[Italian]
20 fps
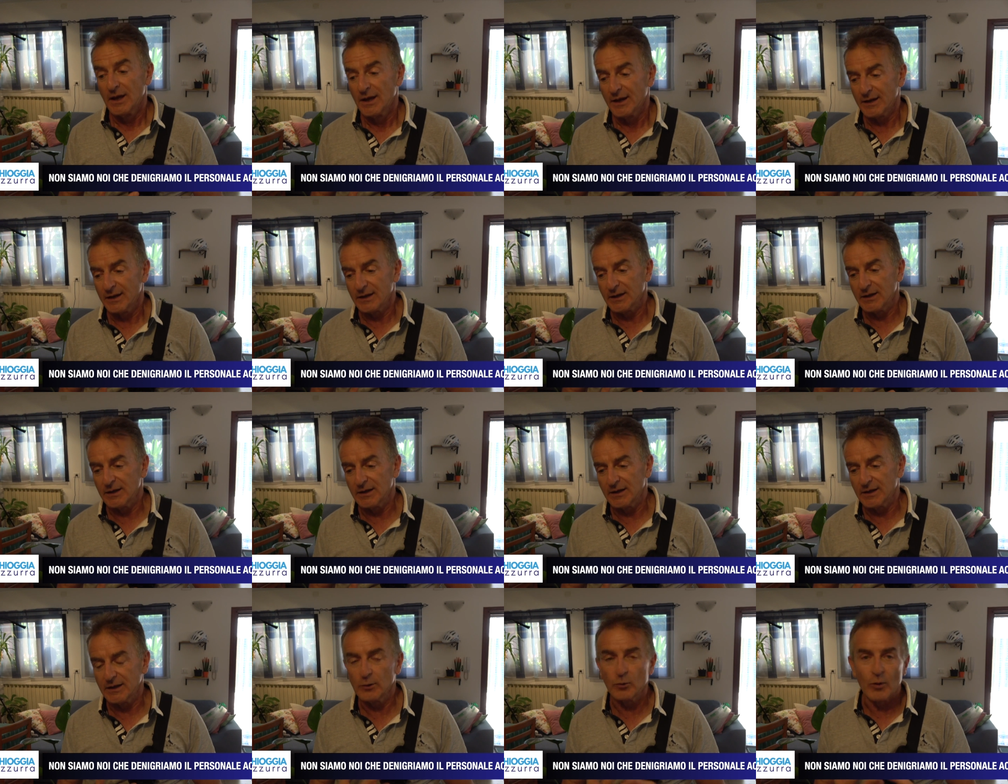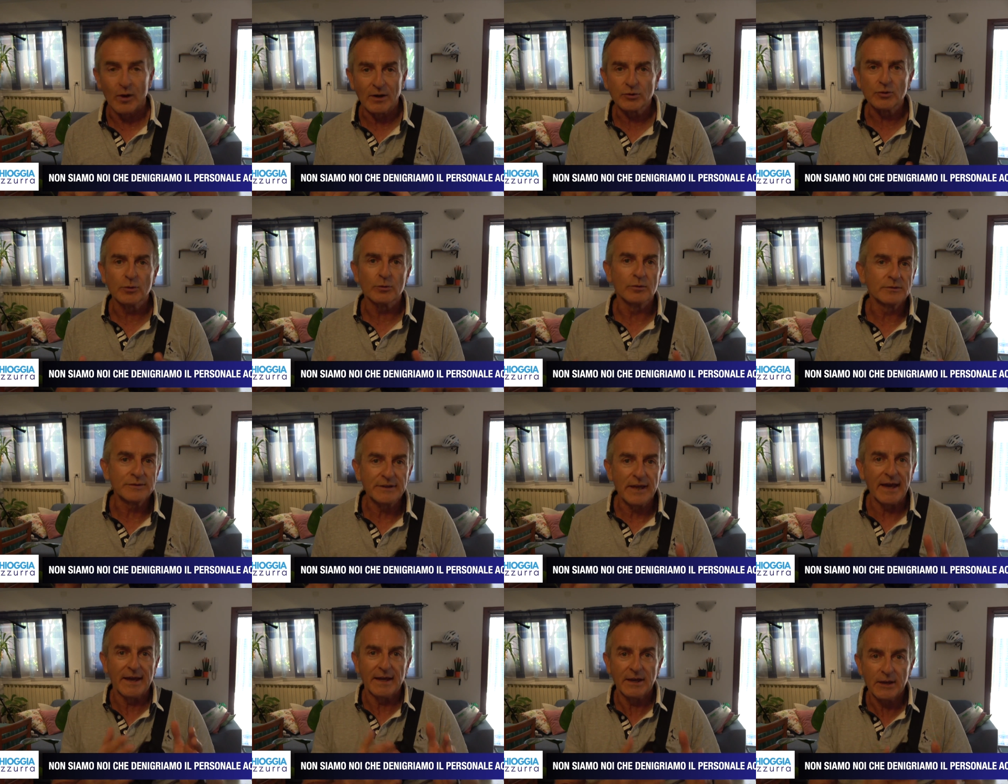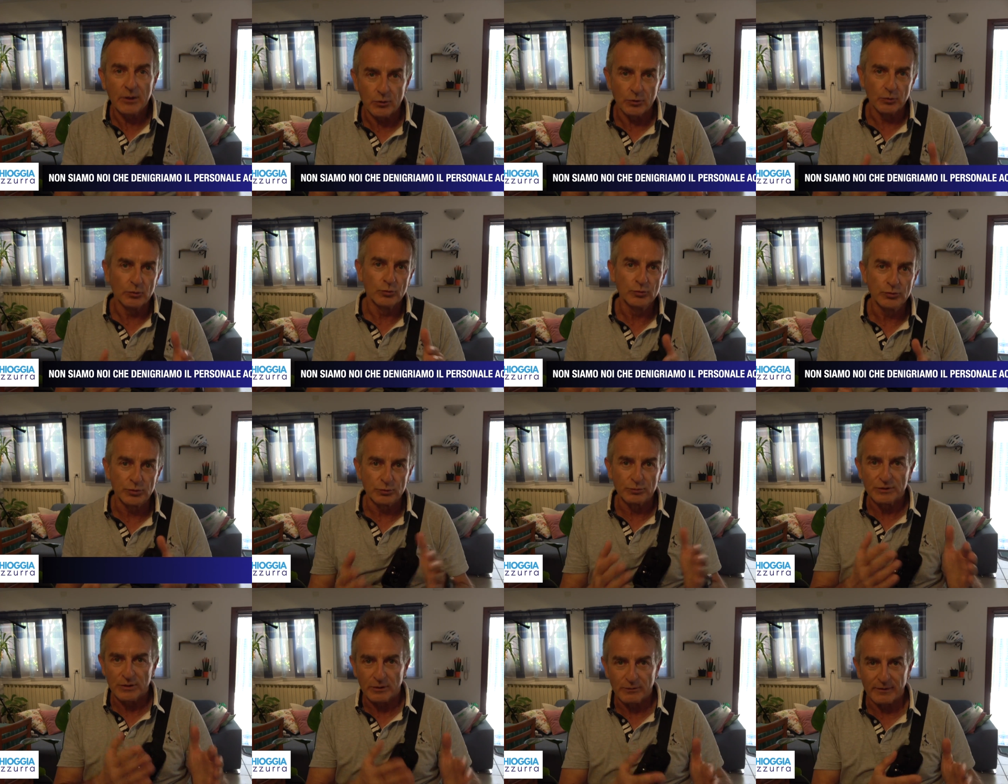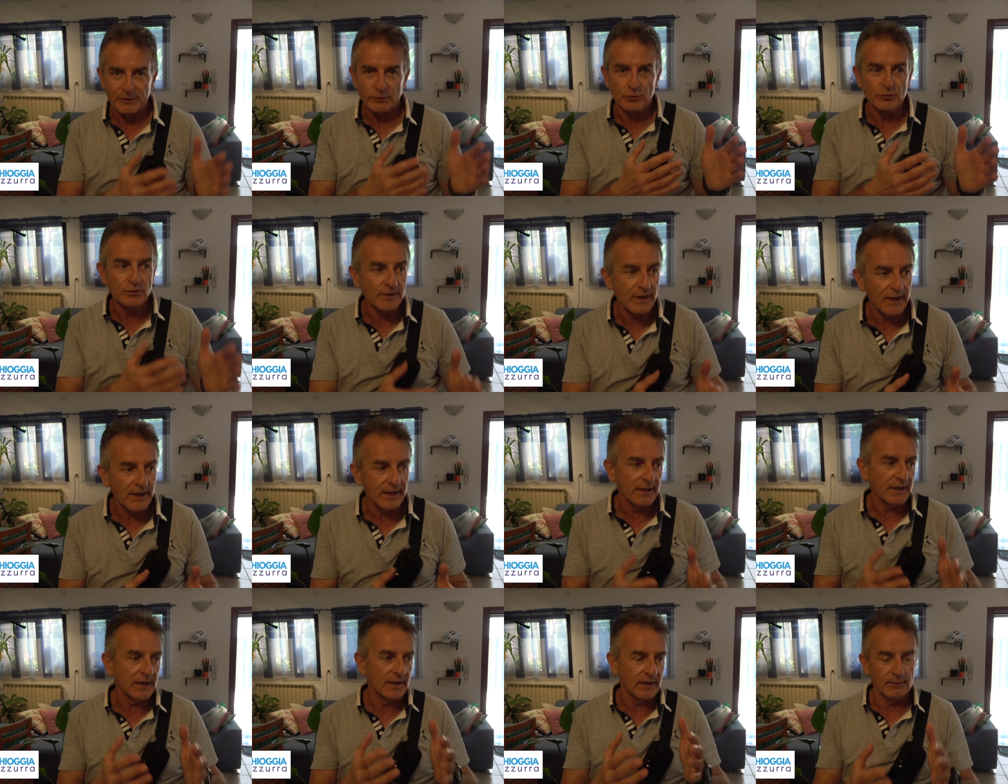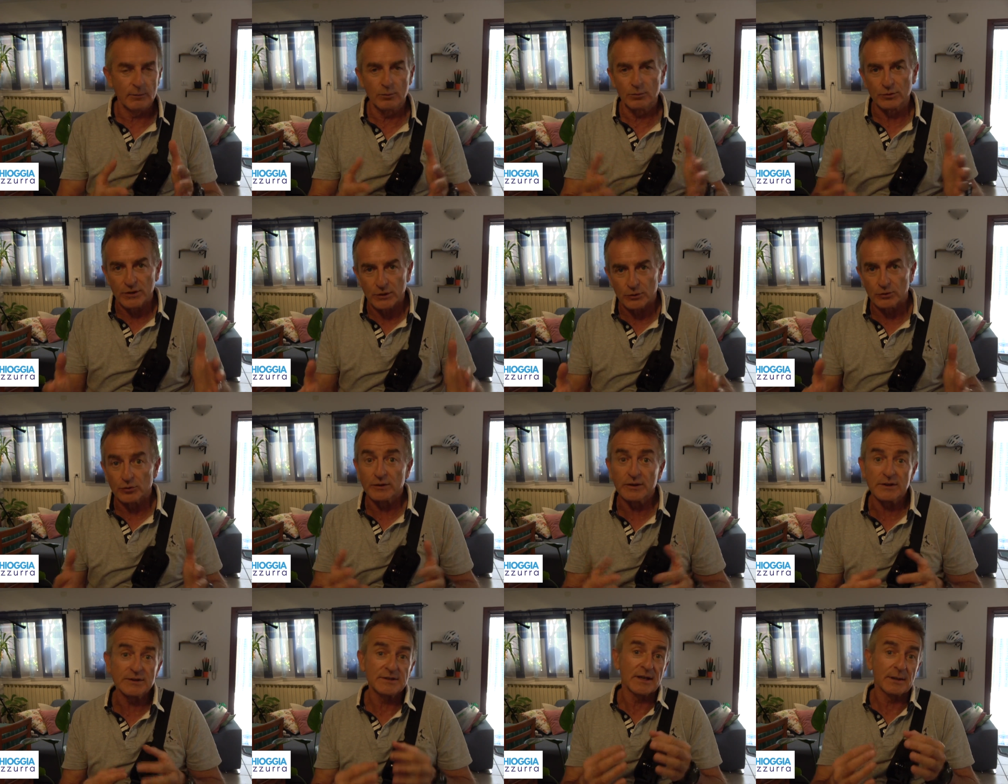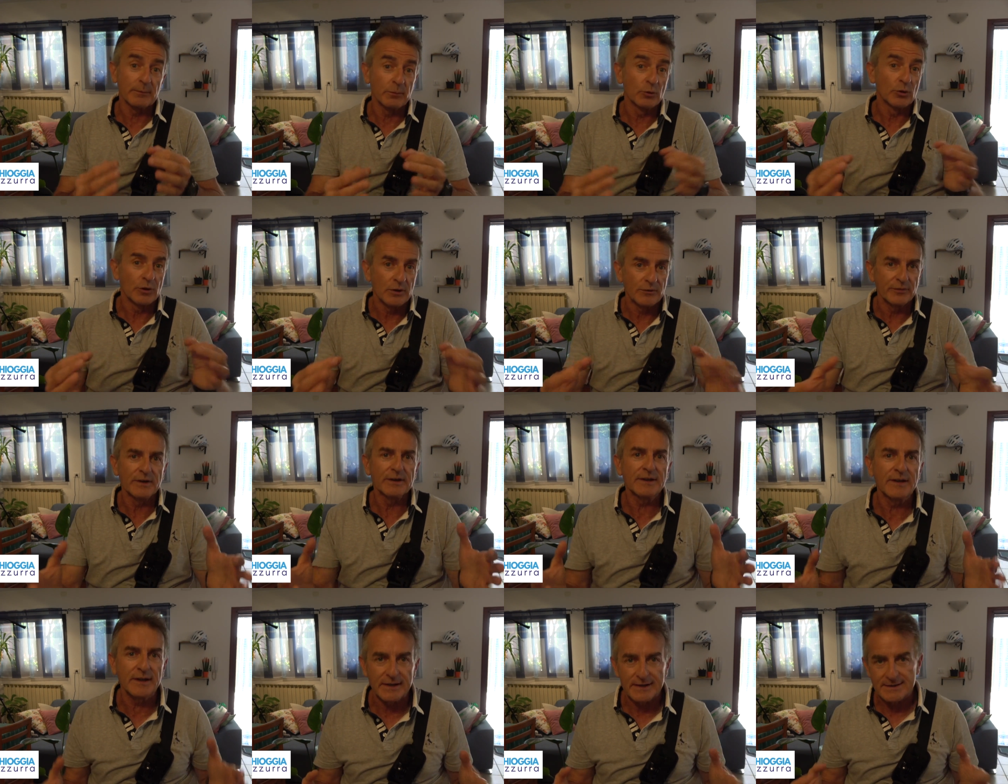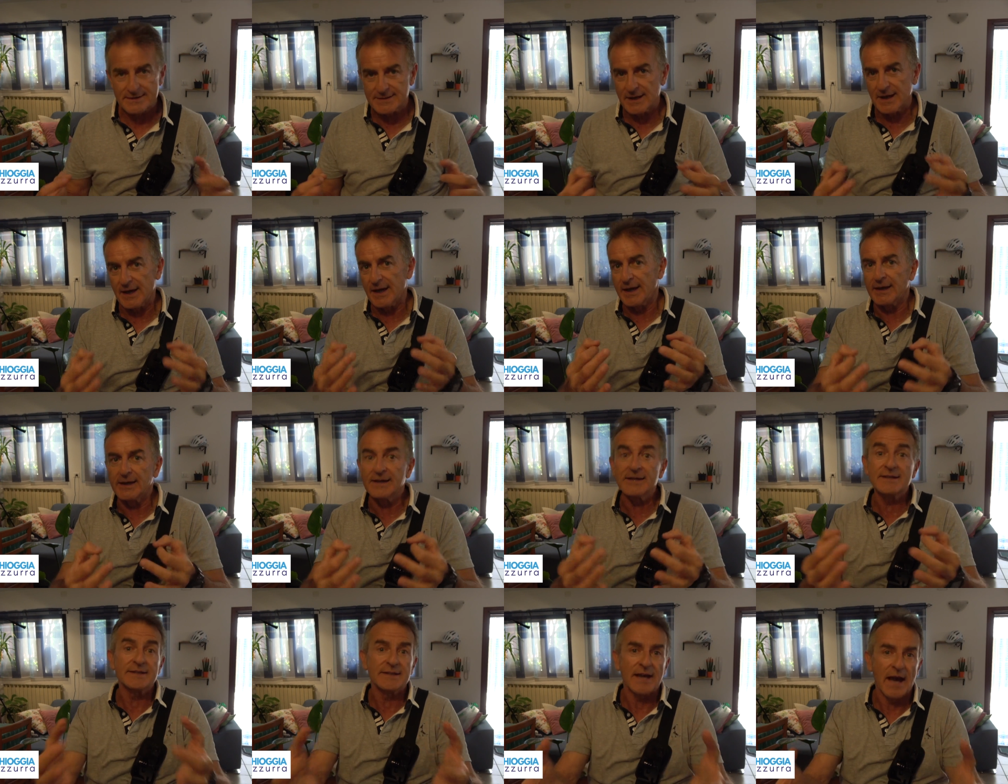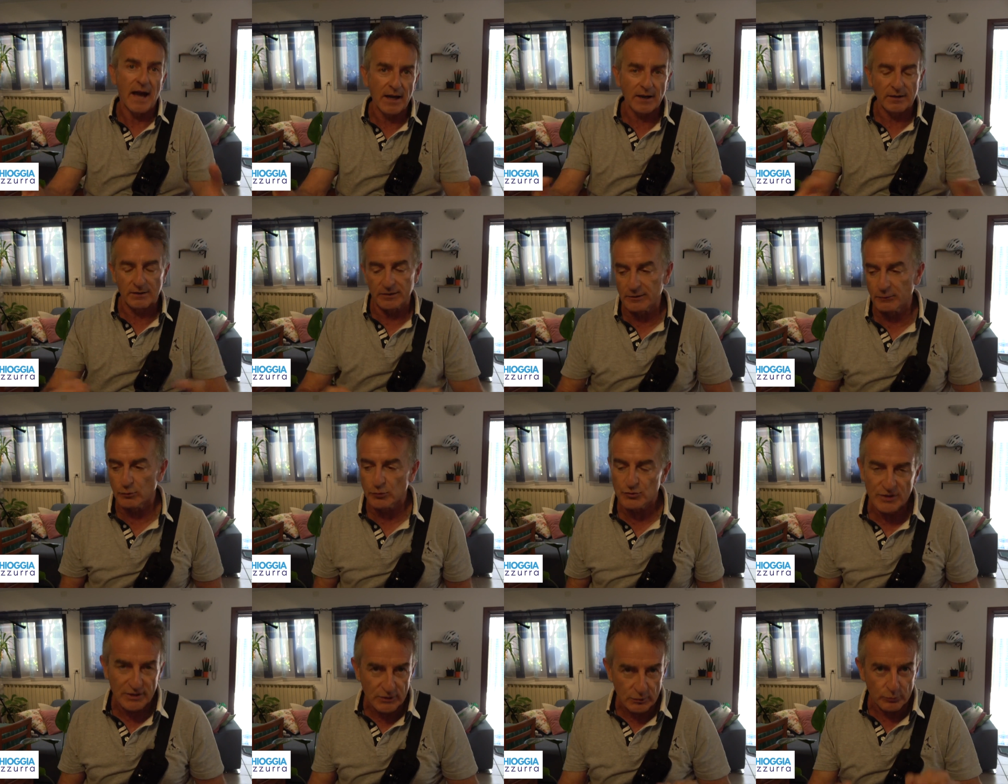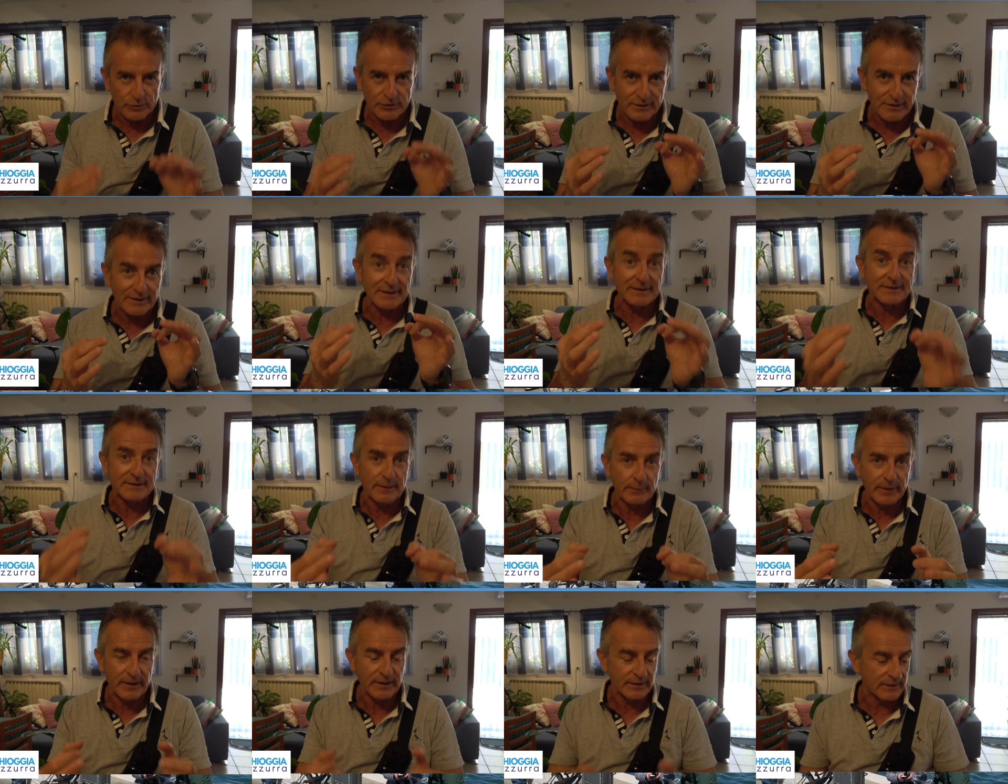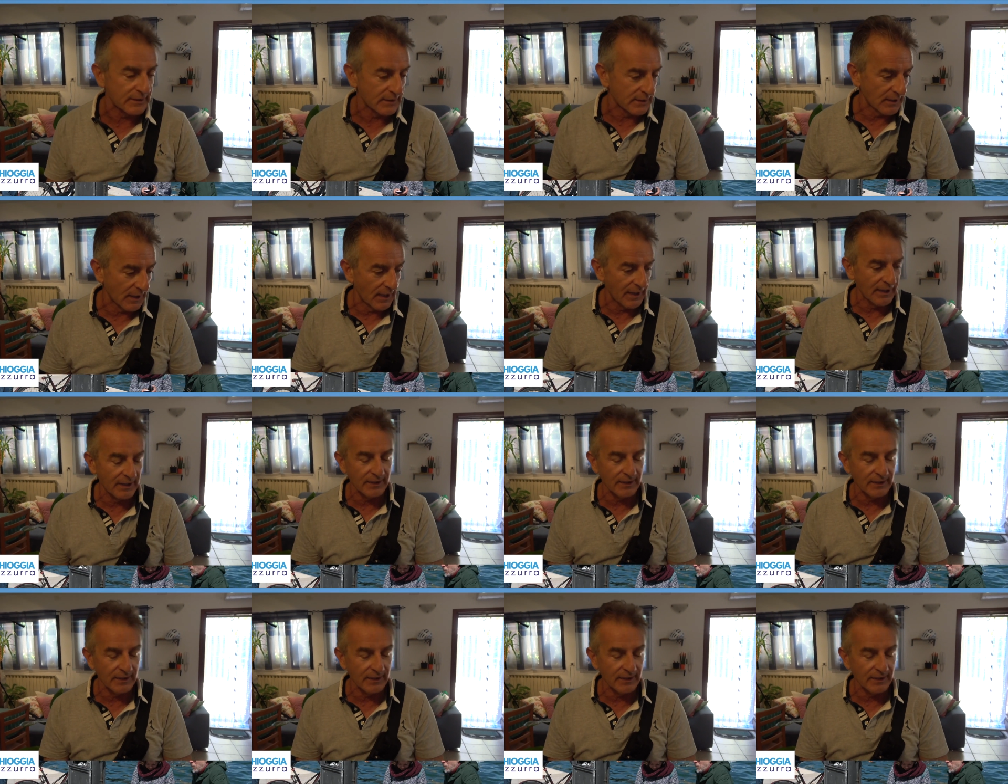e in quanto ieri, con l'ultimo intervento di ieri, avevo detto che sarebbe ora di fare chiarezza e chissà, rivolgendomi direttamente a,